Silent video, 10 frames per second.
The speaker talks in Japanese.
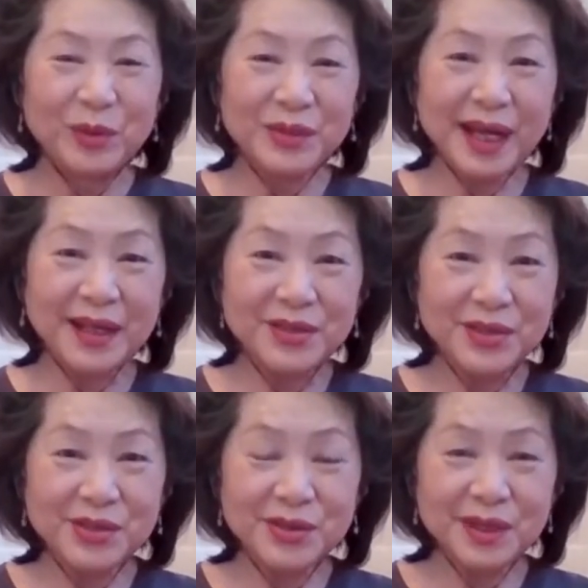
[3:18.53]
もう三
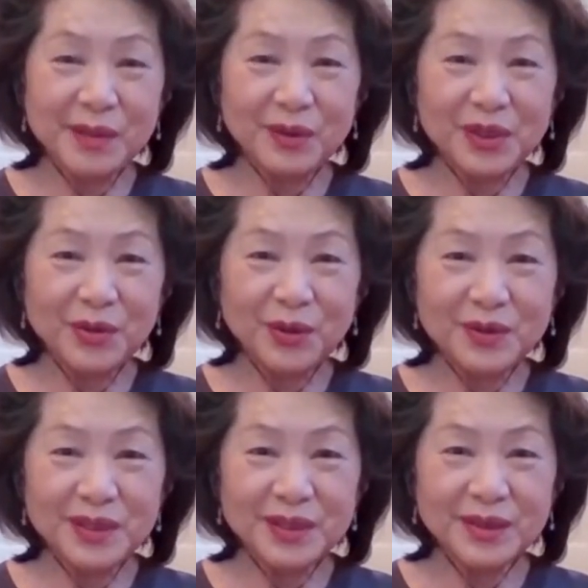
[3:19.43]
十数年も日
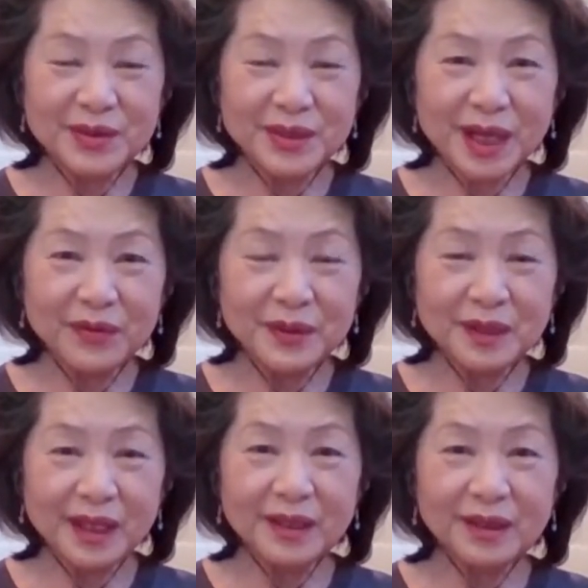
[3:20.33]
本人のサーフィン
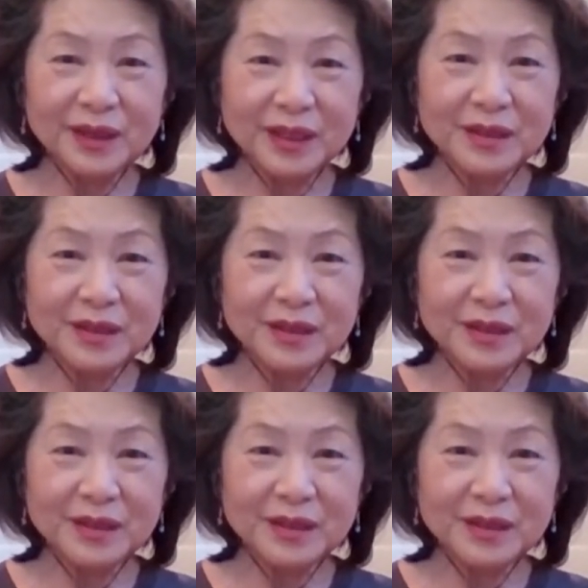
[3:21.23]
大会な